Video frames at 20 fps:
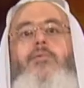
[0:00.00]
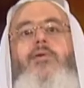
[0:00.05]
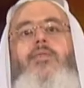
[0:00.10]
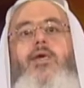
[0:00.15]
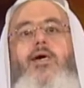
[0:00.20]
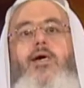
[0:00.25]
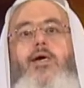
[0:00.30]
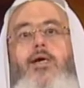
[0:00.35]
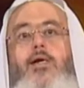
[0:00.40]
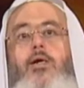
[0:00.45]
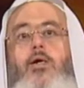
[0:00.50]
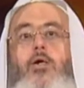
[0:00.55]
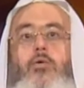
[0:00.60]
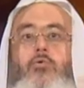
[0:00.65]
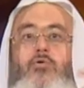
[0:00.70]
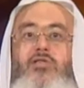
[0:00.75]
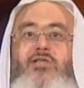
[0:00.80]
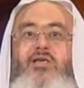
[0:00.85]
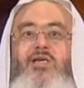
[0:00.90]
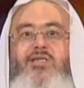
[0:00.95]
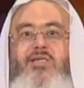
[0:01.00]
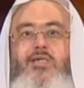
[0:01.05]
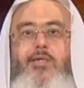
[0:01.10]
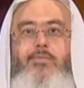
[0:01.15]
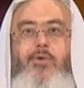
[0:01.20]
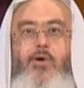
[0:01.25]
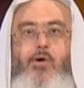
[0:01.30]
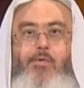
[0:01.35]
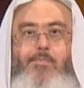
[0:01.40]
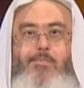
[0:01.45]
بدائل
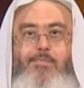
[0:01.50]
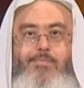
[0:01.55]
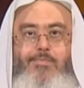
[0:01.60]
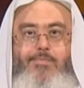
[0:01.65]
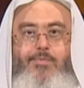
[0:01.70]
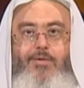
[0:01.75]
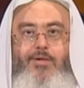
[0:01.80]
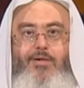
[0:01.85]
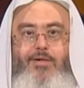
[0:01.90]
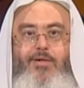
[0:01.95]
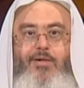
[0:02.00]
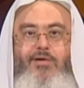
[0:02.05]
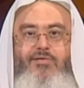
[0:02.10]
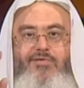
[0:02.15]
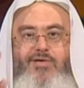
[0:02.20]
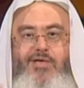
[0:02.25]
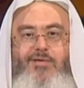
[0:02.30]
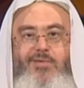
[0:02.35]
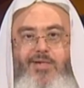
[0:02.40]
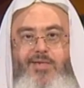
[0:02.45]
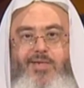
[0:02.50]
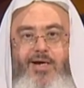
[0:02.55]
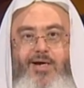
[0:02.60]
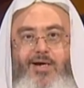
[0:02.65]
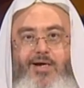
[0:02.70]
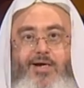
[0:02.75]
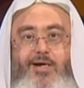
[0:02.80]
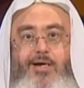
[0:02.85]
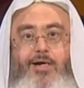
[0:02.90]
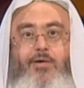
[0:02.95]
وتكسبهم في
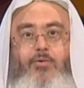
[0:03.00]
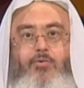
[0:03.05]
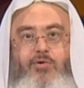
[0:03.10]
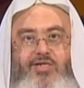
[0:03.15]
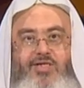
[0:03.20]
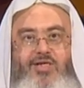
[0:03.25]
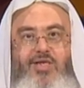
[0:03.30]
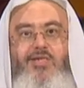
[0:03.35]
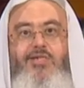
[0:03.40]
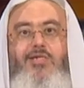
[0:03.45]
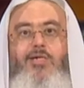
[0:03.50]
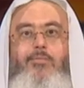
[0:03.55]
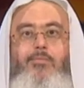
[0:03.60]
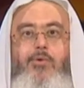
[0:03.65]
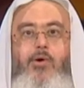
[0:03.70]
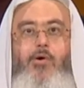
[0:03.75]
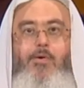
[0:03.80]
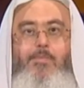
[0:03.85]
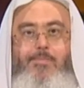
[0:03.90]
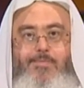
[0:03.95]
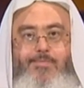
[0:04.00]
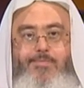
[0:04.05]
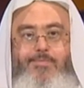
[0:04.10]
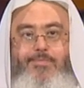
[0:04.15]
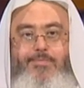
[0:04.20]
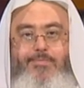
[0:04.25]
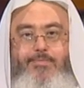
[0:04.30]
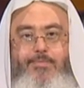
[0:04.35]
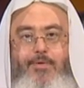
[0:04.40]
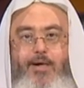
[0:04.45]
بدائل وتكسبهم
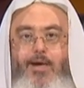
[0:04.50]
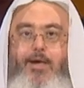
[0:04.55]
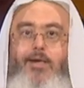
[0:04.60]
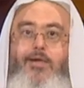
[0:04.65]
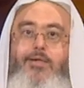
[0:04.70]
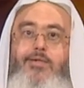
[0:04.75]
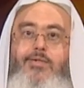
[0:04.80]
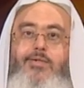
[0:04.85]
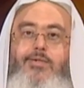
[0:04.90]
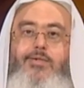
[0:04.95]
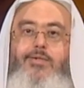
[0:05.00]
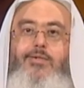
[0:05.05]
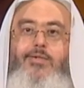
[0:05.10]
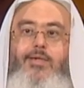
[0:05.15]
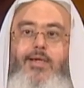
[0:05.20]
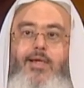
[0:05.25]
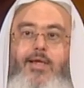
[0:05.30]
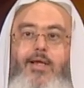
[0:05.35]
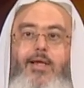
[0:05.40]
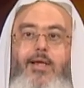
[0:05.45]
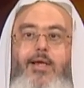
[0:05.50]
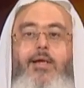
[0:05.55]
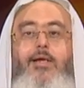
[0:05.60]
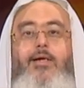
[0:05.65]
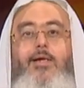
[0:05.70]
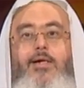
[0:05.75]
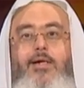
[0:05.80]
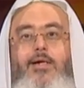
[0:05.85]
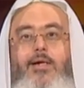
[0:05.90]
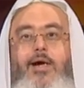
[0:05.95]
خلاص
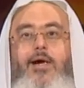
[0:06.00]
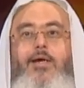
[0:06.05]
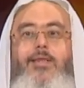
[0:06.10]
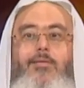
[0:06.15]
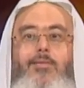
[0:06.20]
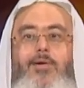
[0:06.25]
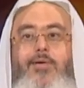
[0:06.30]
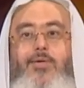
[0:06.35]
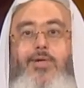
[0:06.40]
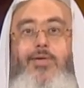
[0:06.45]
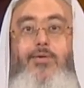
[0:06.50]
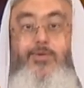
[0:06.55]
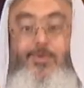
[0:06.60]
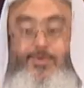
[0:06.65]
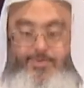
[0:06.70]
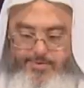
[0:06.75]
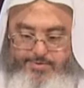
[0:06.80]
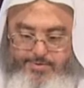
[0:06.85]
هذا ما يريدون